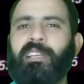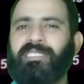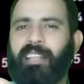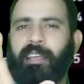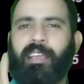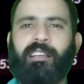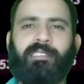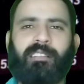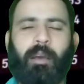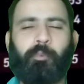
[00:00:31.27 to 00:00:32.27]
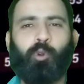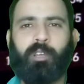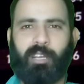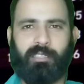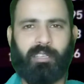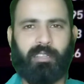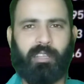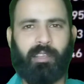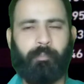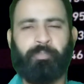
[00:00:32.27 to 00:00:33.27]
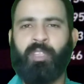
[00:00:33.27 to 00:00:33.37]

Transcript: किस तरीके के साथ अपलोड कर सकते हैं